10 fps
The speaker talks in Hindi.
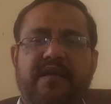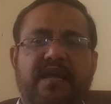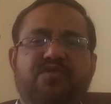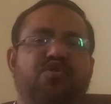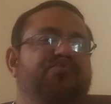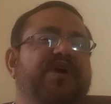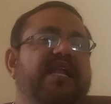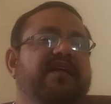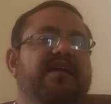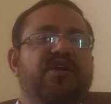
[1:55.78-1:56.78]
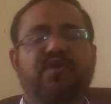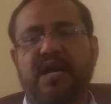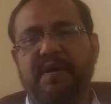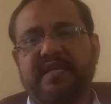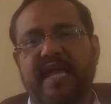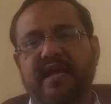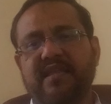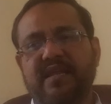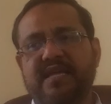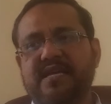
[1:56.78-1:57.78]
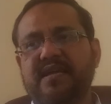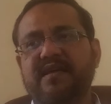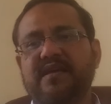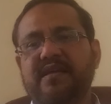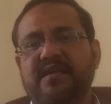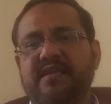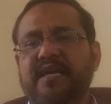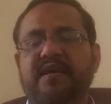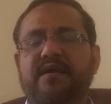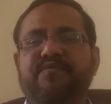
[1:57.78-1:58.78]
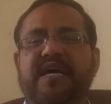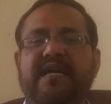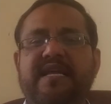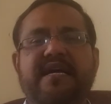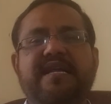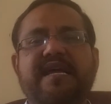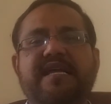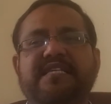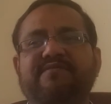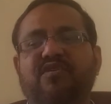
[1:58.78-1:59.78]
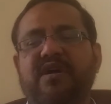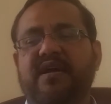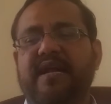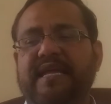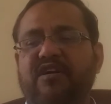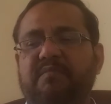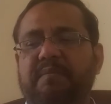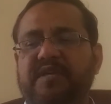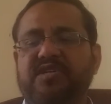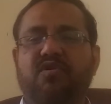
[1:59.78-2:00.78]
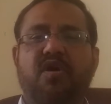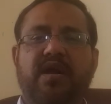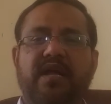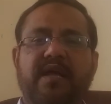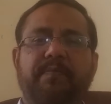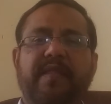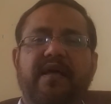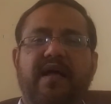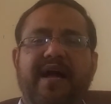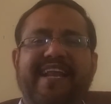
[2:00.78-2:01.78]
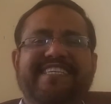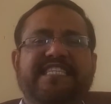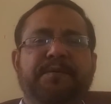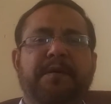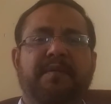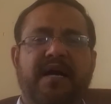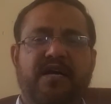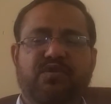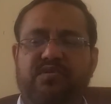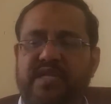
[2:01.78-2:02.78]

इनको फाइलिंग की रिक्वायरमेंट क्या कहते नहीं है ये फाइलिंग नहीं करेंगे ये सिर्फ ऑडिट कराएंगे और अपने पास अकाउंट रखेंगे अगर एस एस ने मांगा तो वो